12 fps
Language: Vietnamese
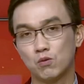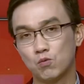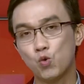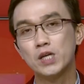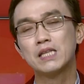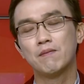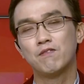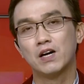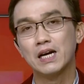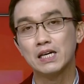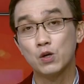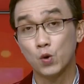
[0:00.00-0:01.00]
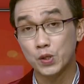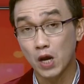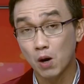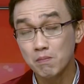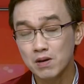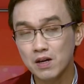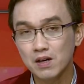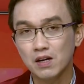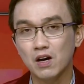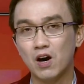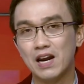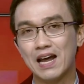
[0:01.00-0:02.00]
quy tập vào các cái đội nhóm
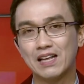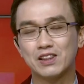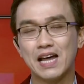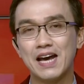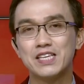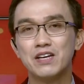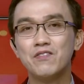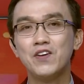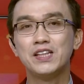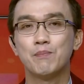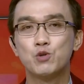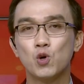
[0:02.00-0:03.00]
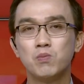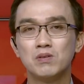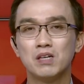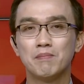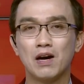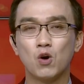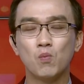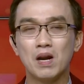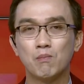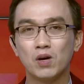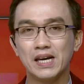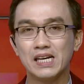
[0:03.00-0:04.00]
gọi là tài chính phi tập trung nhưng mà cũng là
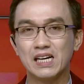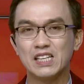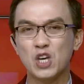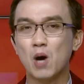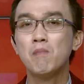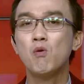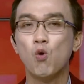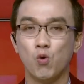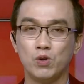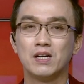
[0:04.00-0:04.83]
một cái nhóm hụi